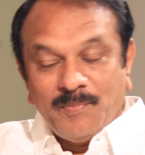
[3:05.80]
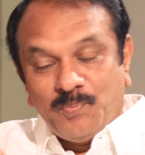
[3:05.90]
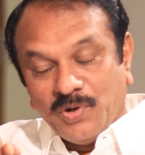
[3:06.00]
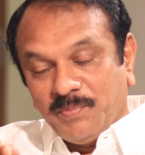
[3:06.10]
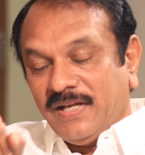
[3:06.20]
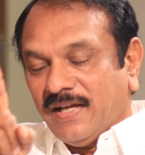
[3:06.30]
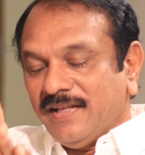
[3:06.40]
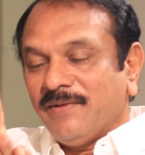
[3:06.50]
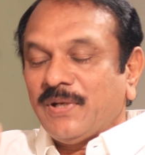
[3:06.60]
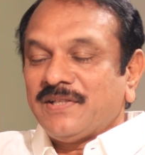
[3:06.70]
అప్పుడు మీరు
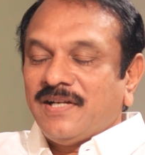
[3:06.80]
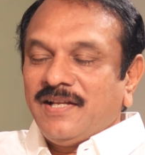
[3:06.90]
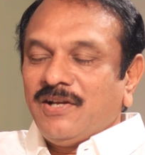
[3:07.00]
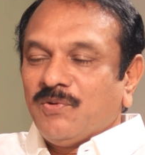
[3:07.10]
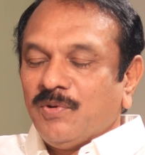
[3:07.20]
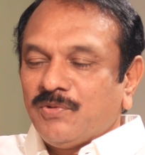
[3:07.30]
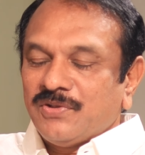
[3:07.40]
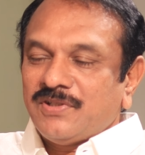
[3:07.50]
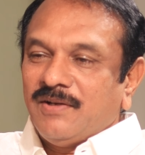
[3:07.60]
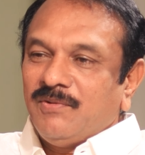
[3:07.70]
అదే ప్రశ్న అడిగిన గుడ్
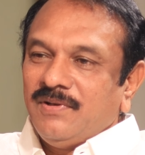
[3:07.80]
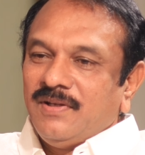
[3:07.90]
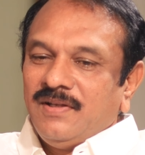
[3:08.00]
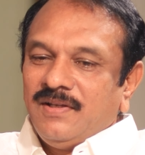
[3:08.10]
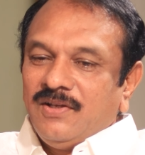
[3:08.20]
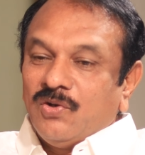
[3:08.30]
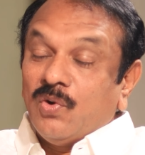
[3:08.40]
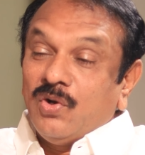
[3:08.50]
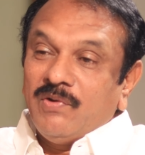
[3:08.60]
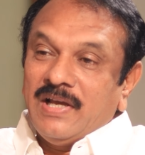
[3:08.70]
క్వశ్చన్
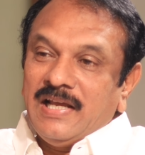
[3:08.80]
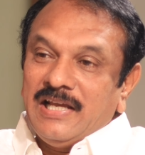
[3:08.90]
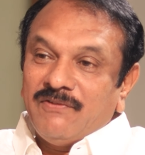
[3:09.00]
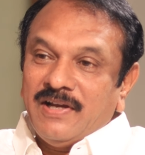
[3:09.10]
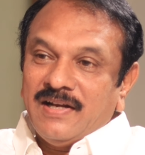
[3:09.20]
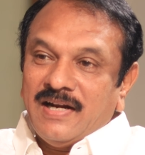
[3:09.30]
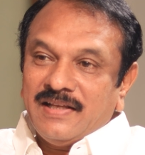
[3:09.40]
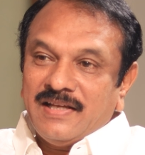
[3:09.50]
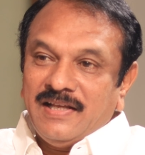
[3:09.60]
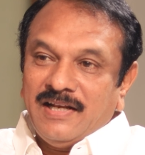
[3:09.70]
రెండు వేల ఇరవై
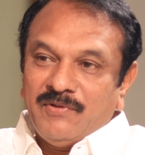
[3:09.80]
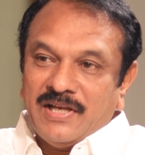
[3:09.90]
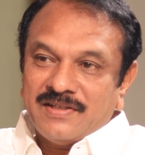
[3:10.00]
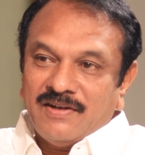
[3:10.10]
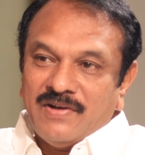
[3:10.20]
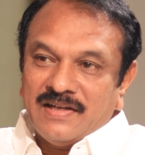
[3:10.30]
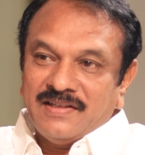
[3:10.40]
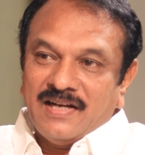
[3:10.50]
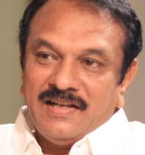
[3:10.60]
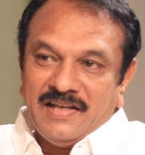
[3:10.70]
నాటికి నేను వేసిన
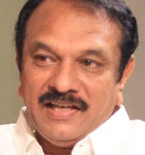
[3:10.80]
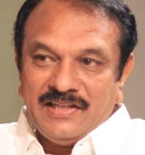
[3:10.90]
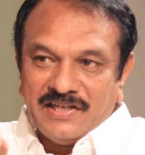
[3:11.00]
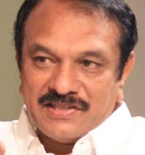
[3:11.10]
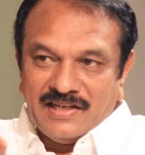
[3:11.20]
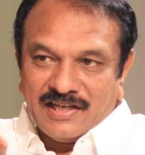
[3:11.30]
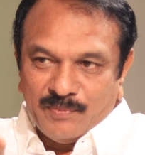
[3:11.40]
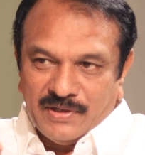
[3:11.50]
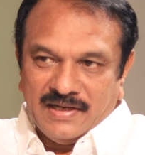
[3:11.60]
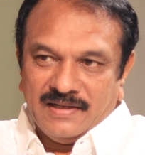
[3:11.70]
వాగ్దానాలు ఏ
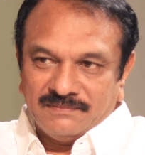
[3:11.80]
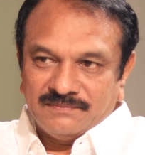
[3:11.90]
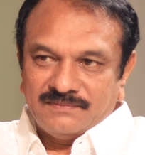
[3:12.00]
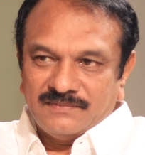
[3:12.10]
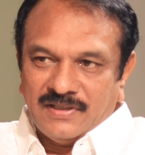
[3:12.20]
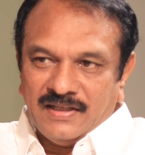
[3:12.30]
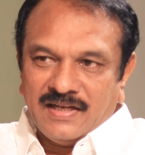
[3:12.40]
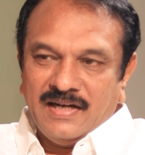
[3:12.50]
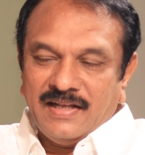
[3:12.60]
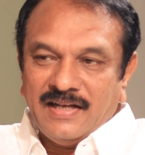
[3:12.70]
తీర్చలేకపోయినా
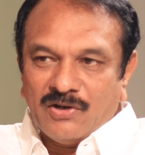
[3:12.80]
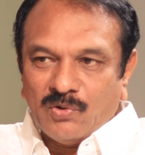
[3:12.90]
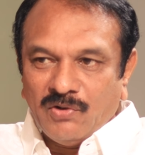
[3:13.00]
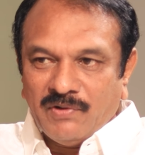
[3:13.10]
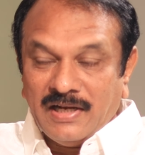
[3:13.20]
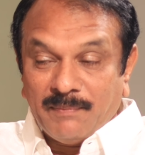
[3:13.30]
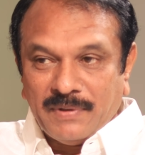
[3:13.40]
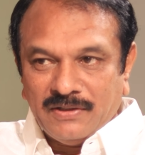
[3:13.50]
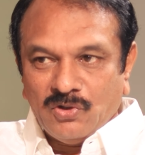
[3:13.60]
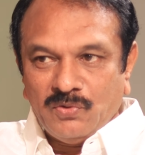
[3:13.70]
ఎందుకంటే నేను రెండు వేల
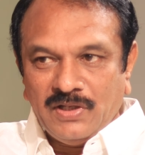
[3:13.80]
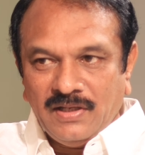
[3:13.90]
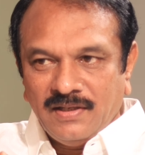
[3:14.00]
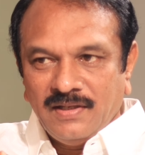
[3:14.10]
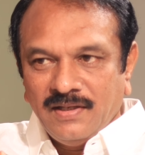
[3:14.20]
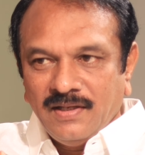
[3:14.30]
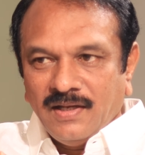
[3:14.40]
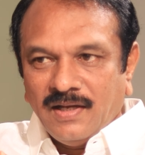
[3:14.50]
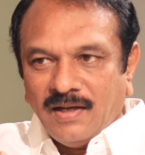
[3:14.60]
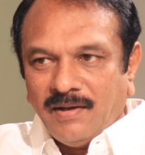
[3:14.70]
పంతొమ్మిది
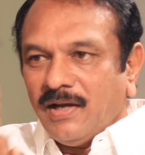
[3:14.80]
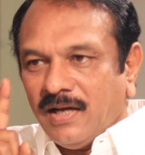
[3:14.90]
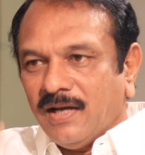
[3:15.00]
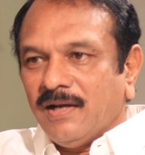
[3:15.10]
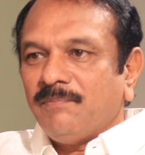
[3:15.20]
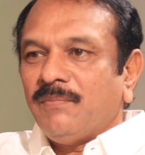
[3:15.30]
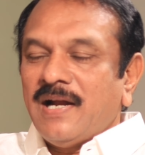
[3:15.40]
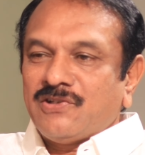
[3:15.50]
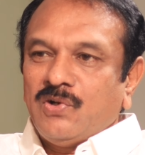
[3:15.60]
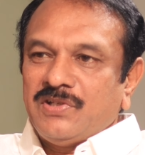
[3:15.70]

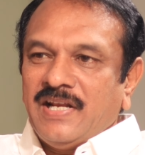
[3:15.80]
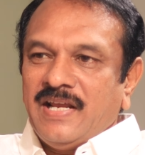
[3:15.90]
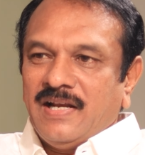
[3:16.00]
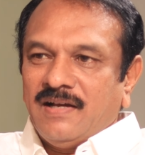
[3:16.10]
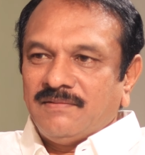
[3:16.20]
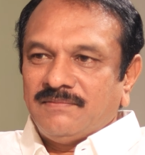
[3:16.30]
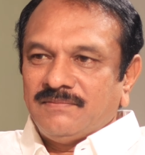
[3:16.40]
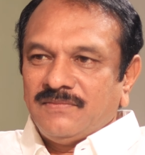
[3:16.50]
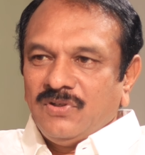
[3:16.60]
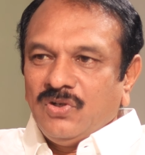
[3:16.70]
మార్చిలో జైన్ అయినా
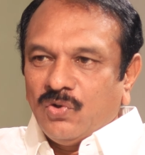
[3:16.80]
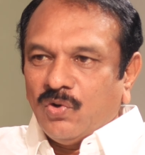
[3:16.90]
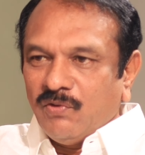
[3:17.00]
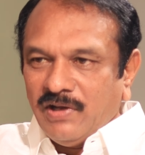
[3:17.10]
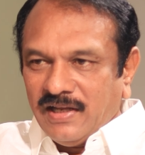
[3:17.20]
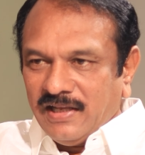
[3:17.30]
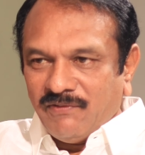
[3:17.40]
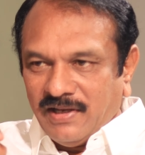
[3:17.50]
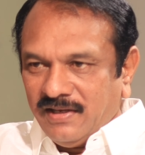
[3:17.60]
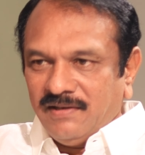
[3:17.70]
రెండు వేల
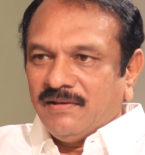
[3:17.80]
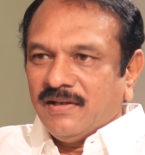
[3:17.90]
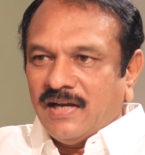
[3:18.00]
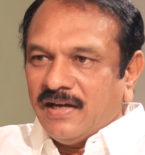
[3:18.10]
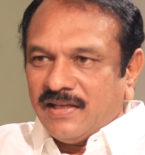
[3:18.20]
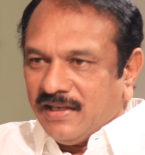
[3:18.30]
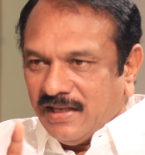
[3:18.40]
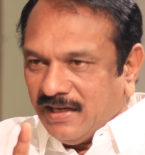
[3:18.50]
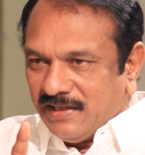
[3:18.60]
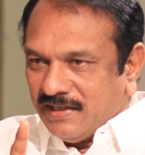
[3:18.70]
ఇరవై నాటికి
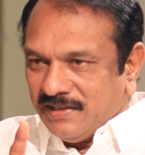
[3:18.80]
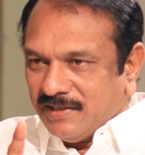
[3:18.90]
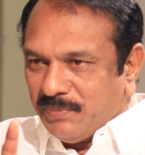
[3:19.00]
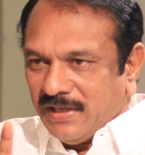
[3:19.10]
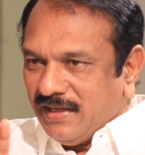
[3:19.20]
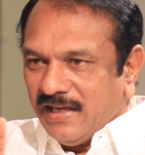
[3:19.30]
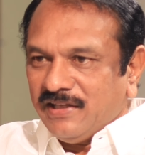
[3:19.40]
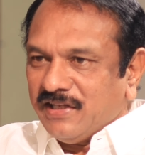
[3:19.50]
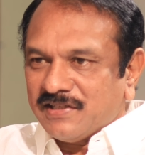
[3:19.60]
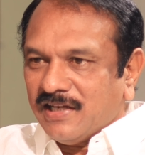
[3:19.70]
నేను నేను చెప్పిన
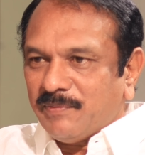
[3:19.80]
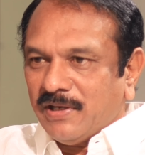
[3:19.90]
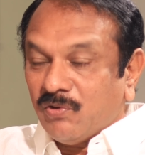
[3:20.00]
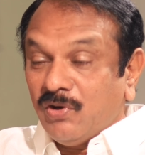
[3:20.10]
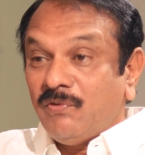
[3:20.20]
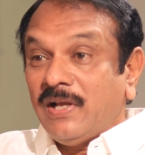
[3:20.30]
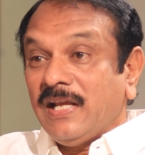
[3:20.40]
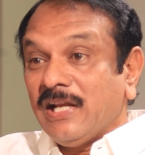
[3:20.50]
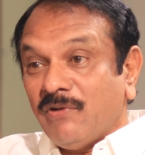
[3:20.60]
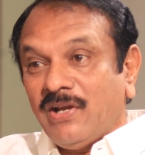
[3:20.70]
ఏఈ తీర్చలేకపోయినా రెండు
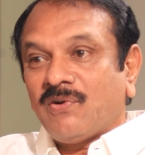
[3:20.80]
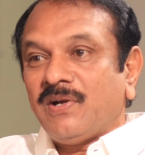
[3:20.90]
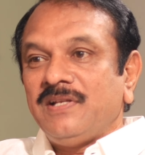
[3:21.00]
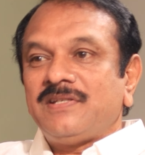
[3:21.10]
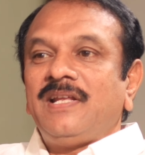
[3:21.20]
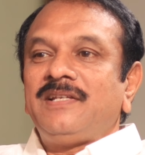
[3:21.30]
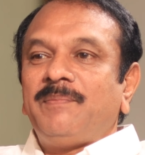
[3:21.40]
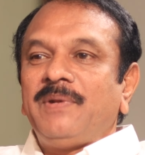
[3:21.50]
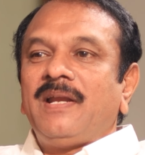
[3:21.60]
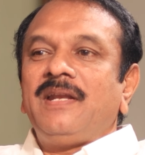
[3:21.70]
వేల ఇరవై ఒకటి నుంచి నేను
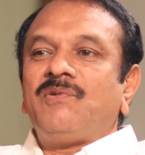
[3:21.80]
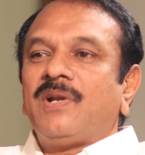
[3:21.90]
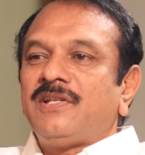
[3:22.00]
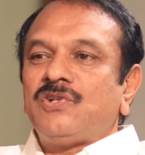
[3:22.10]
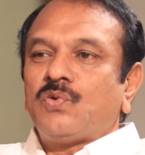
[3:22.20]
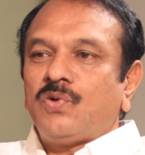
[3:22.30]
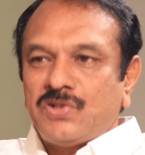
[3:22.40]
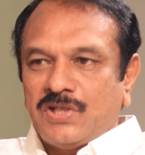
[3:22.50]
చెప్పిన అన్నీ కూడా తీర్చుకుంటూ